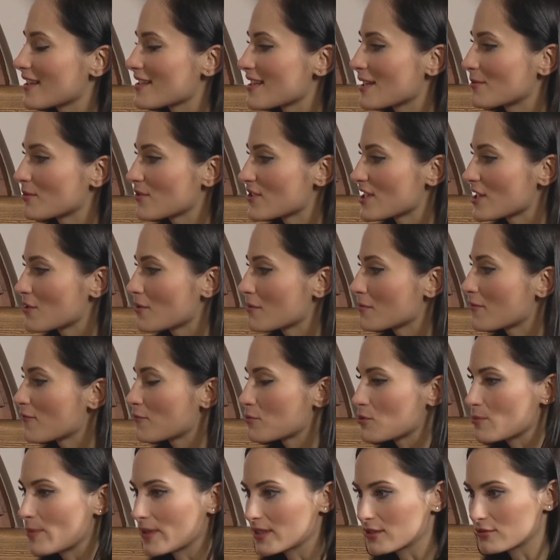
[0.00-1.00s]
samo działamy w
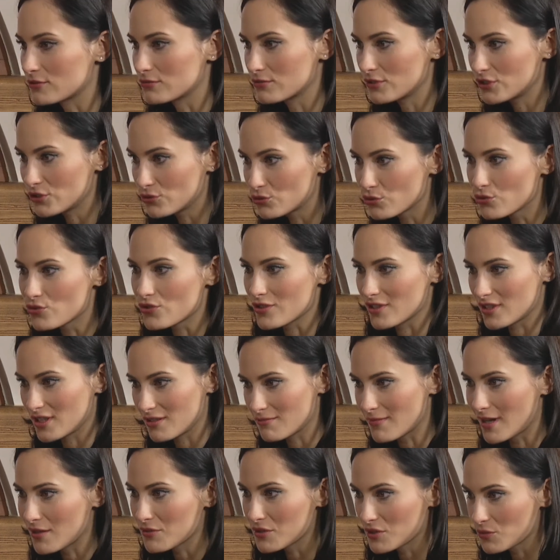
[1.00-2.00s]
przypadku i dużych, i
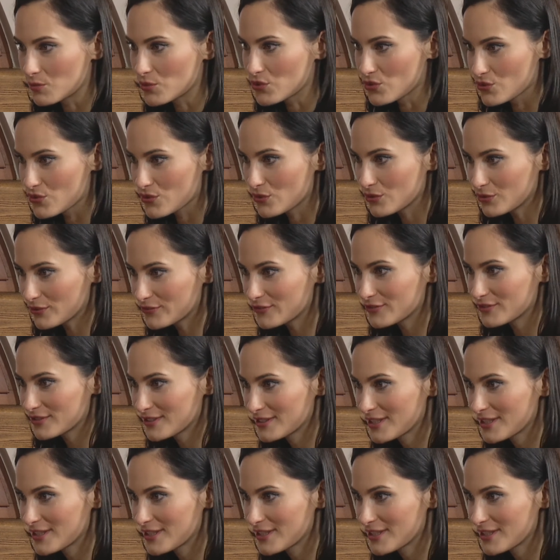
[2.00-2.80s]
małych biustów?